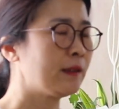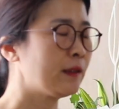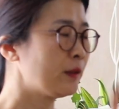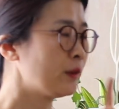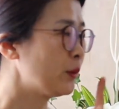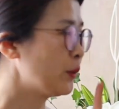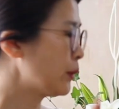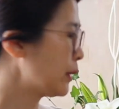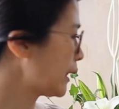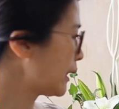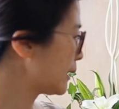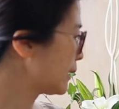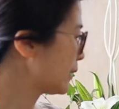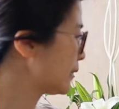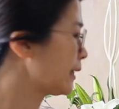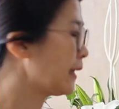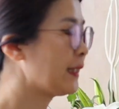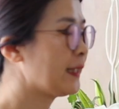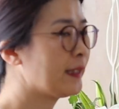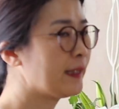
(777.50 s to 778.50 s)

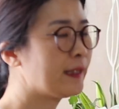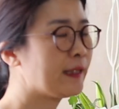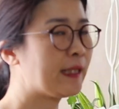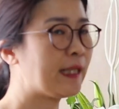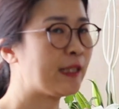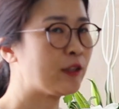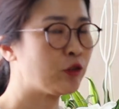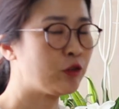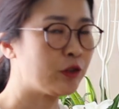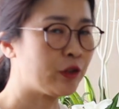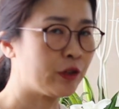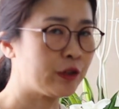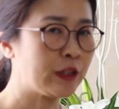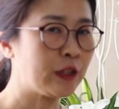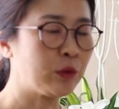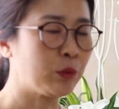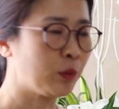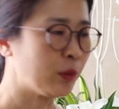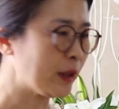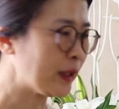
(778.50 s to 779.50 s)
노란색, 아주
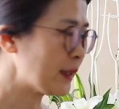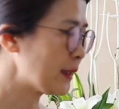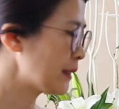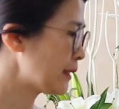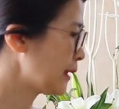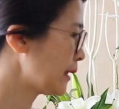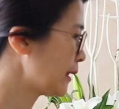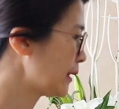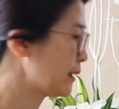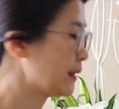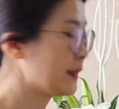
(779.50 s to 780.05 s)
연한 노란색